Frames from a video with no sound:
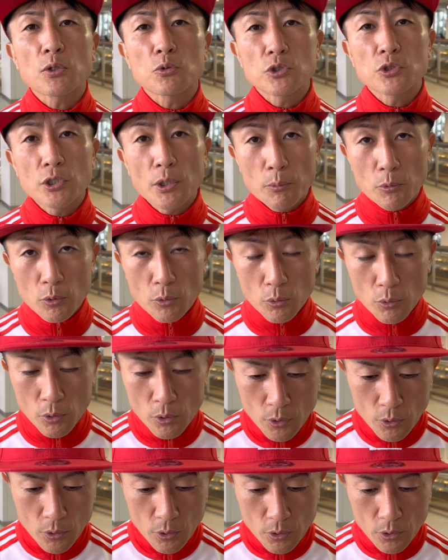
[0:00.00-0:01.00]
としても
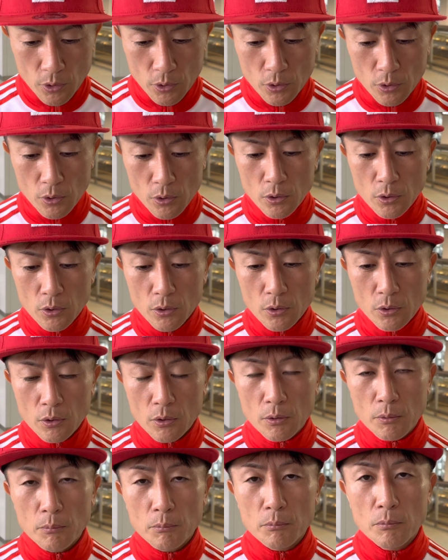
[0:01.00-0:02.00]
あ